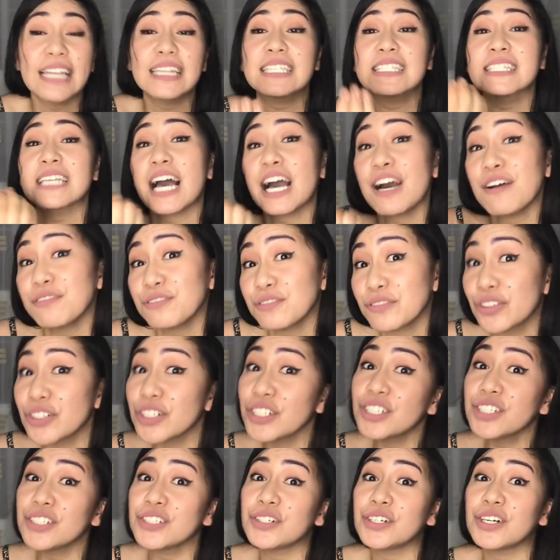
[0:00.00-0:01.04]
Tapos, after
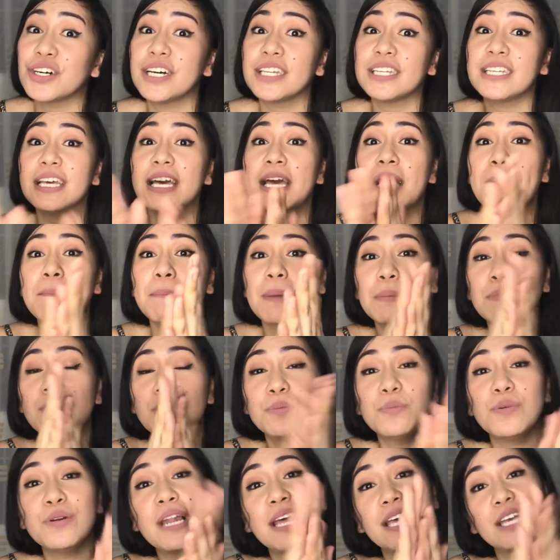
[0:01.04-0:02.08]
nun,
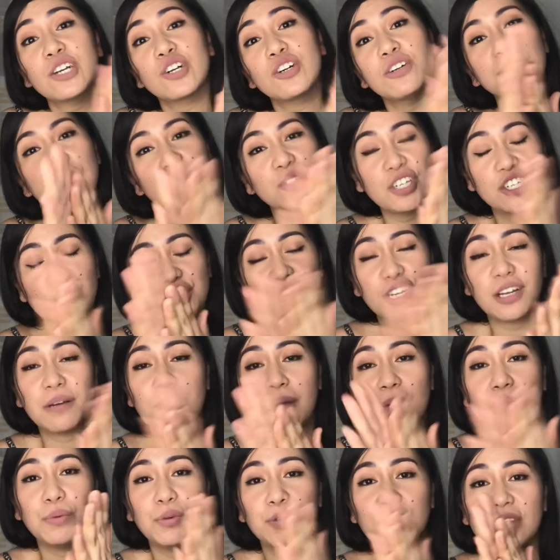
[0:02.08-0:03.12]
pabubulain ko muna siya ng
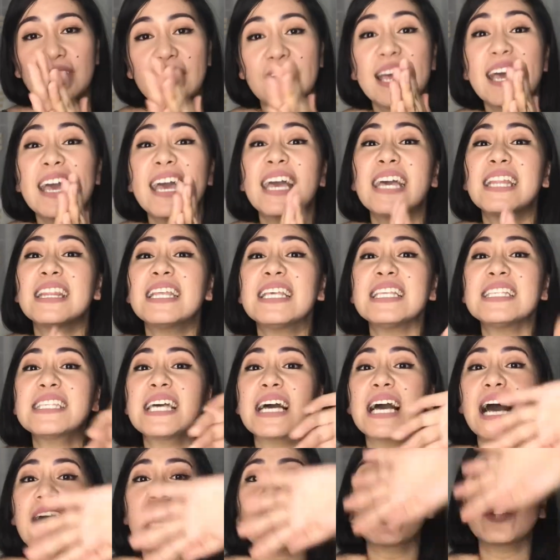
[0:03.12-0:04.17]
mabuti. And then,
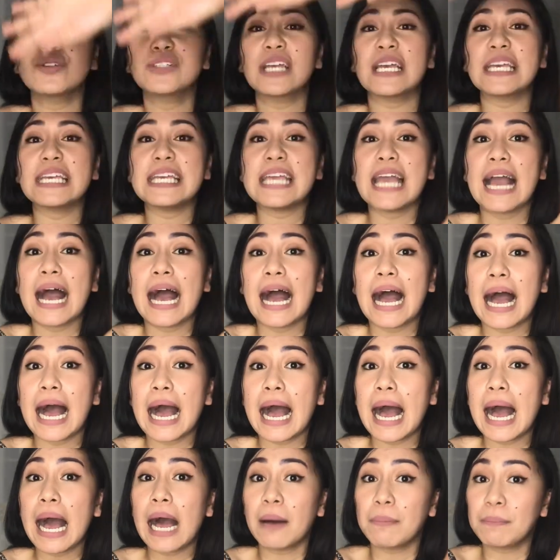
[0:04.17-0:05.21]
saka ko siya
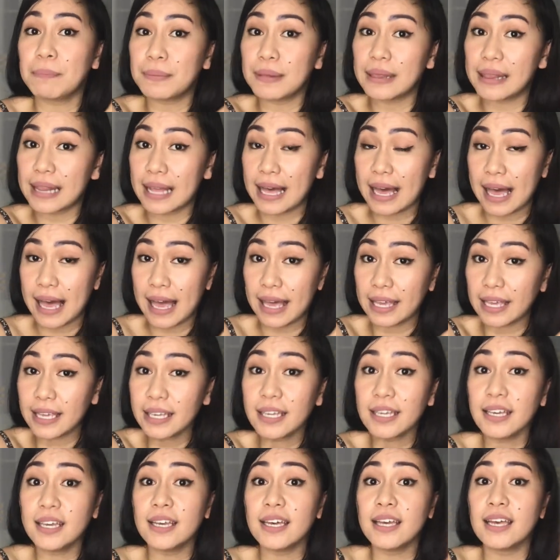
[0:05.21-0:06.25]

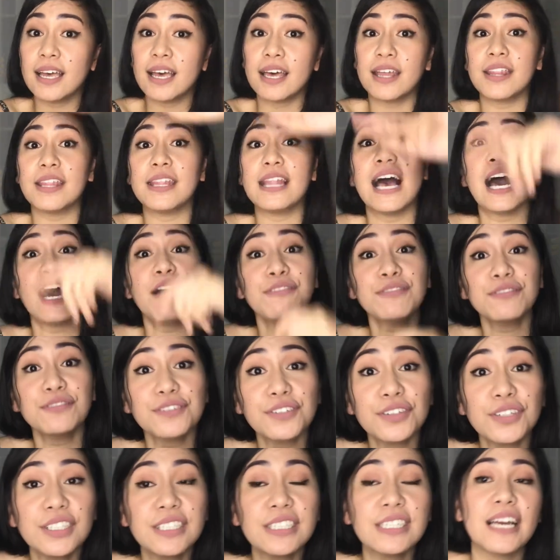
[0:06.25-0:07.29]
i-apply And then
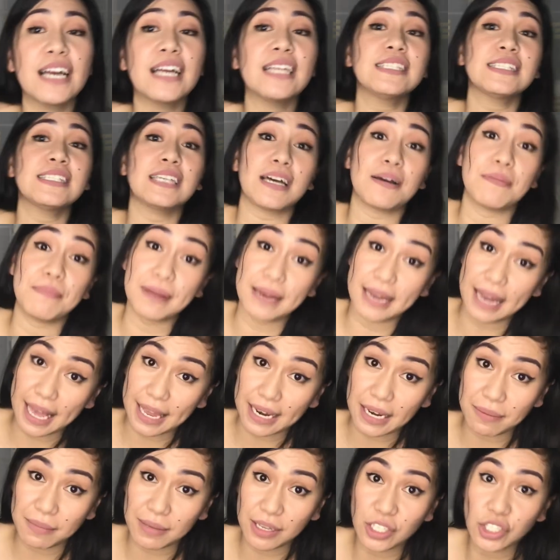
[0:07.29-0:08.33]
after nyan, sa kabila
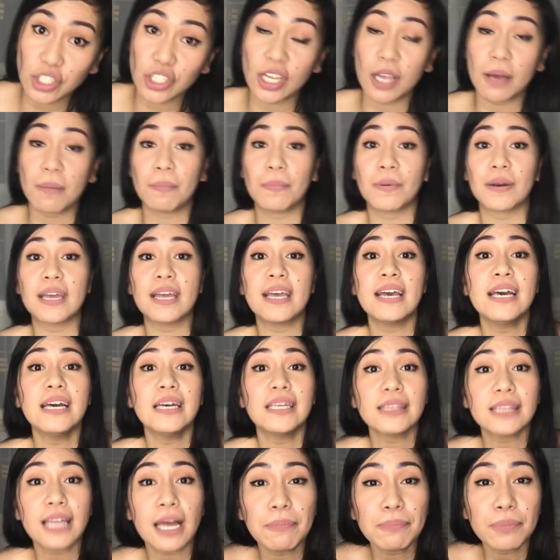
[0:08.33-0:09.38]
naman syempre,
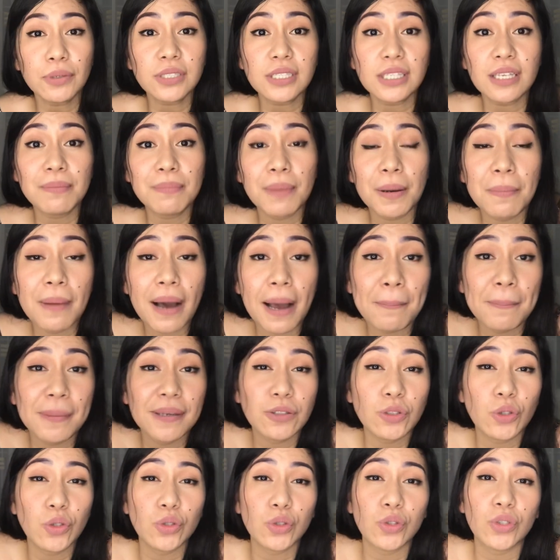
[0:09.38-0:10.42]
tapos
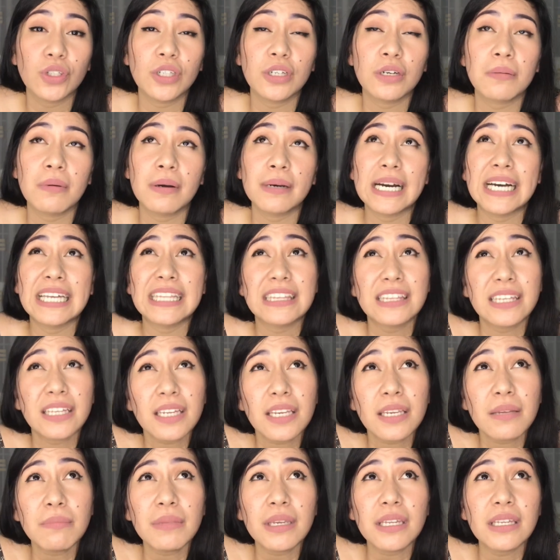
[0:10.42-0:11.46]
ibababad ko to ng mga
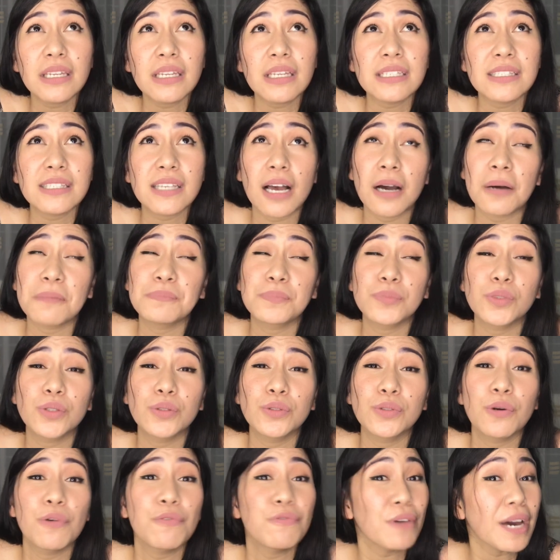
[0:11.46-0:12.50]
3 minutes up
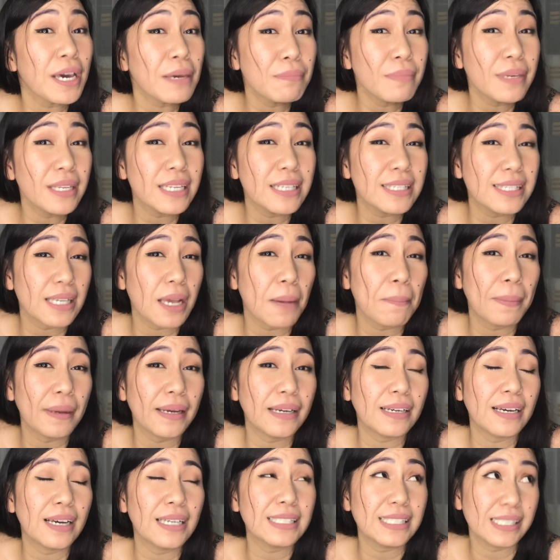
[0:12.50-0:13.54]
to 5 minutes kapag
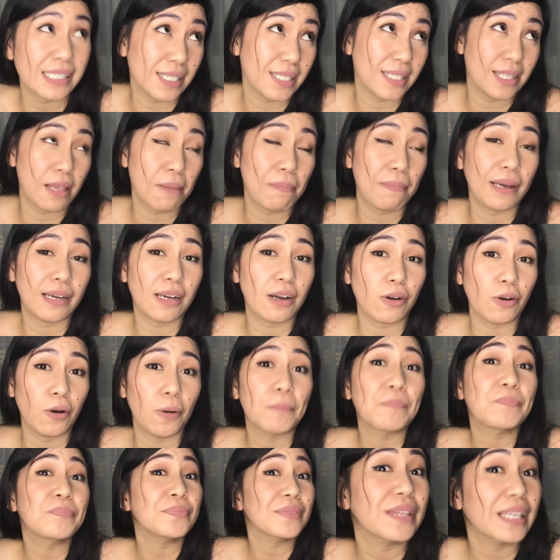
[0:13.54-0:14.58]
ka sinisipag
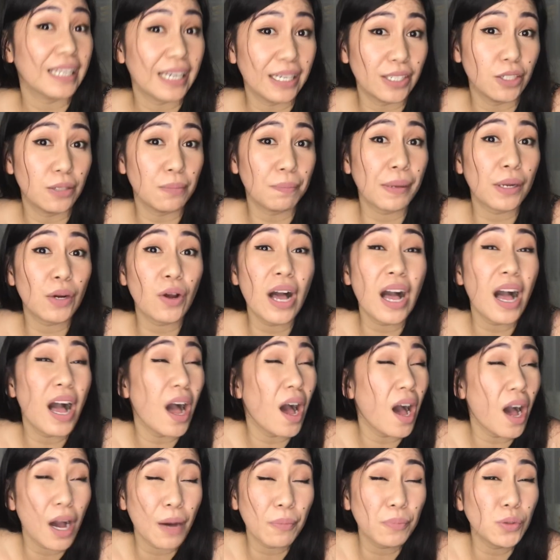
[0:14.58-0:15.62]
ako. Ganon. Pero
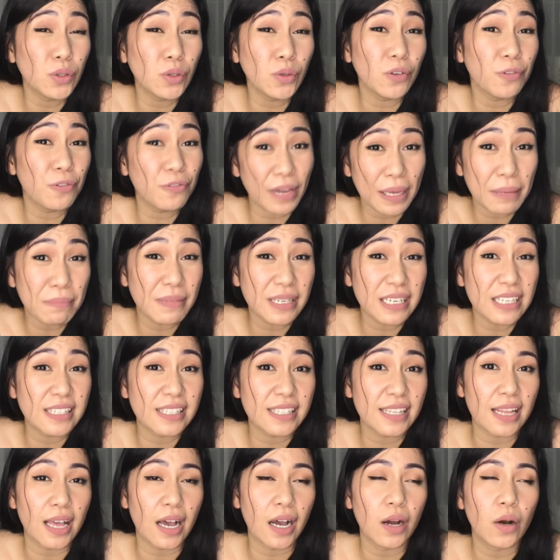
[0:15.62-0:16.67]
up to 5 minutes
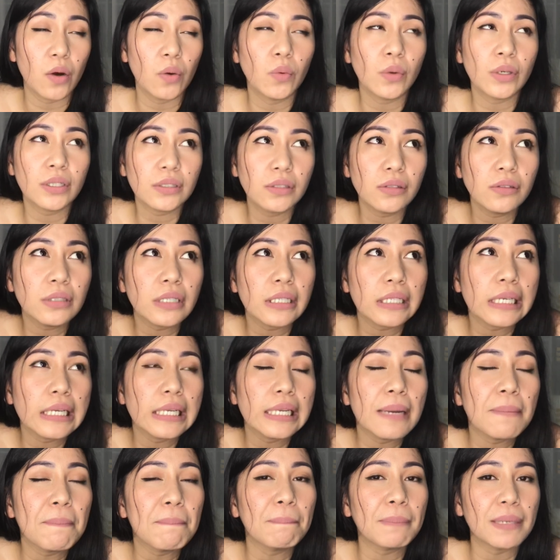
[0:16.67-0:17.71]
lang. Huwag nyo nang
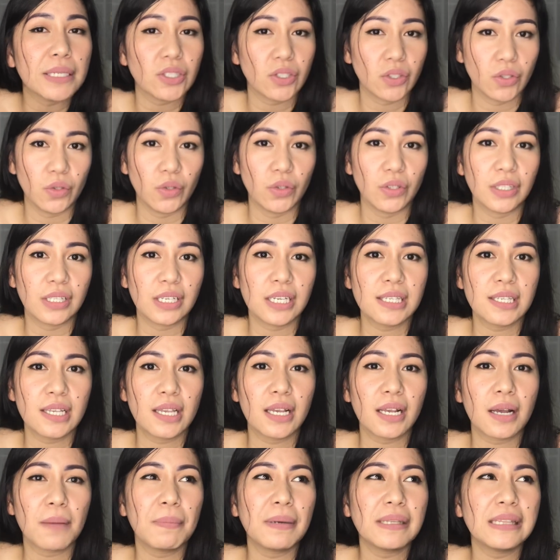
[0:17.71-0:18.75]
ilampas doon. Kasi
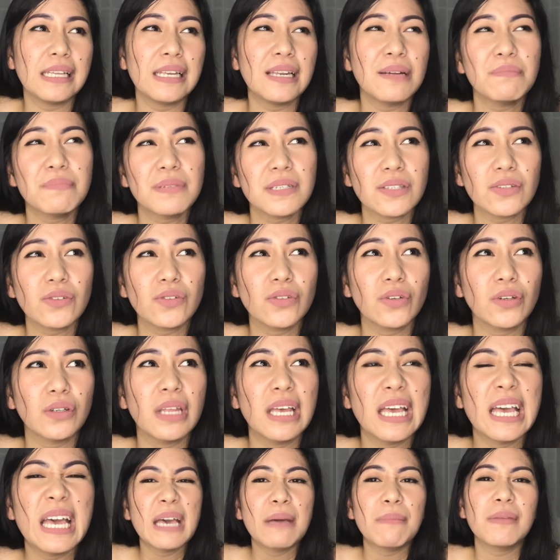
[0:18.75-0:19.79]
kapag nilampas nyo doon,
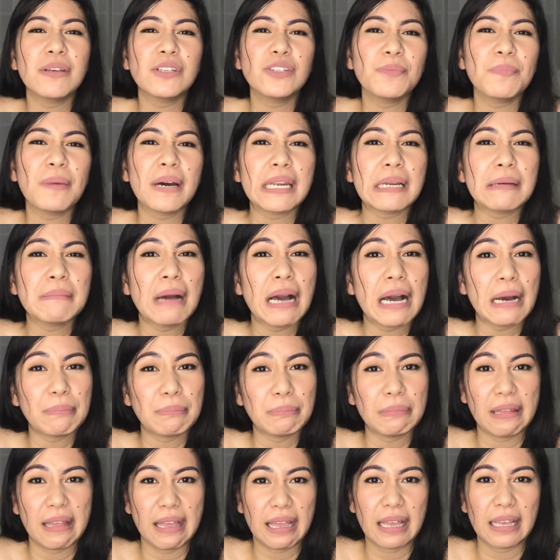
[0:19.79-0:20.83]
medyo parang
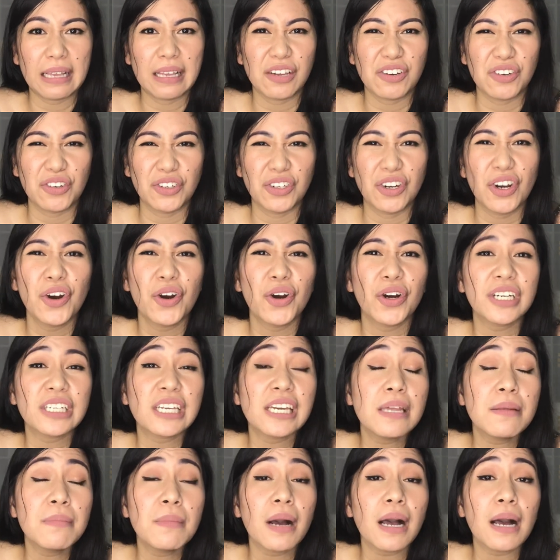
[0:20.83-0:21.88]
mahapde. Ganon. Or
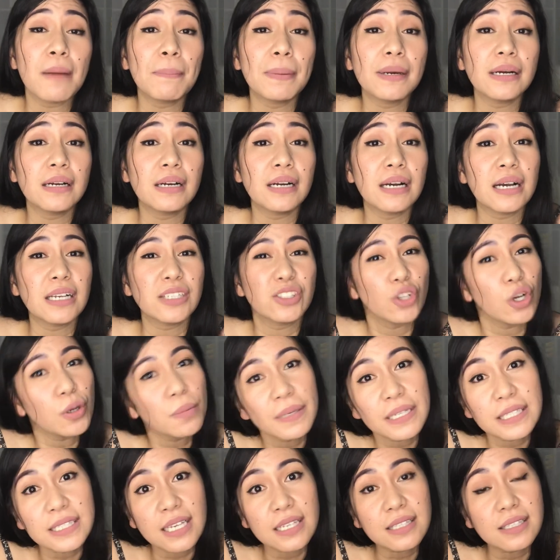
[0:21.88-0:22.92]
kaya naman kapag ka
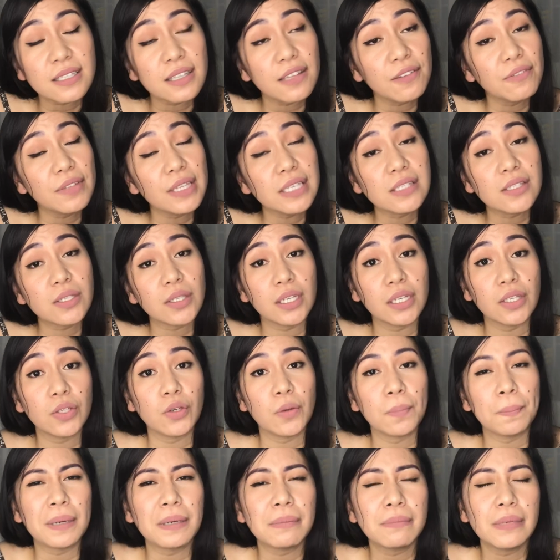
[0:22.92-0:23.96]
sobrang sensitive ng skin nyo,
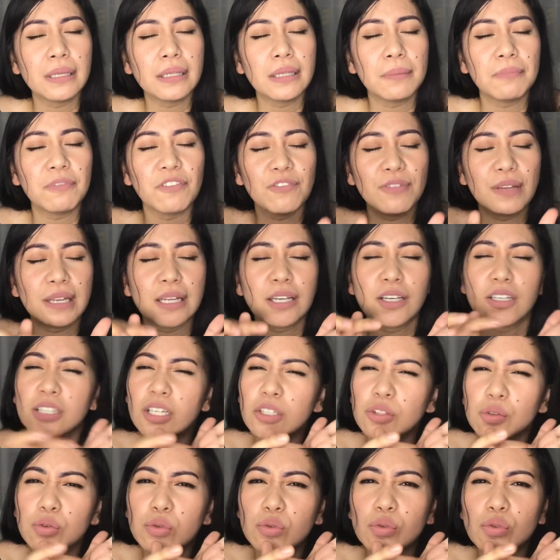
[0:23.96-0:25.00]
pag may napifeel kayo na
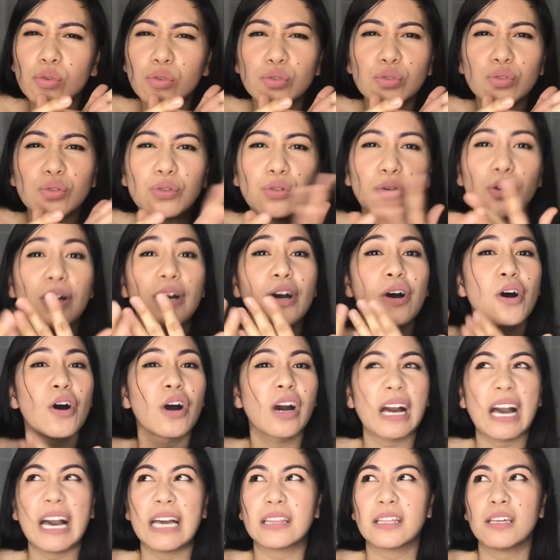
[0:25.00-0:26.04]
tuturok-turok,
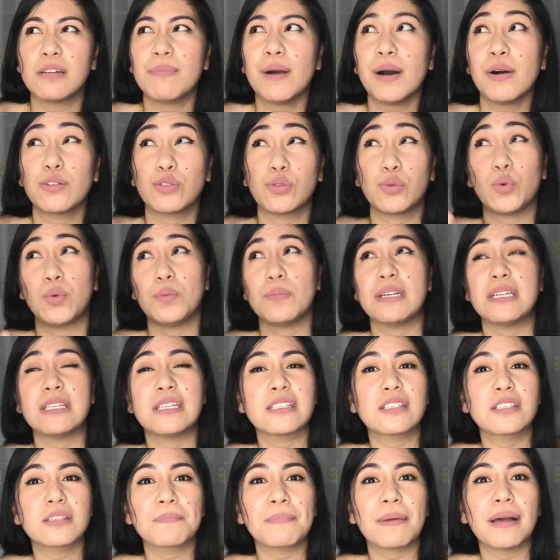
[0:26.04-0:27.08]
kahit halimbawa 2
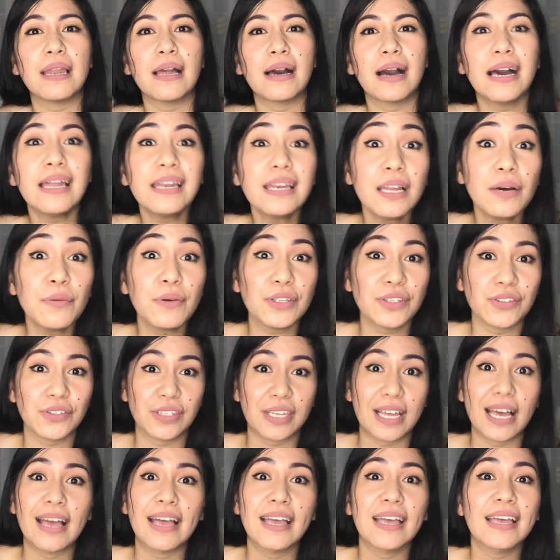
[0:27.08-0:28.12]
minutes pa lang, anlawan nyo na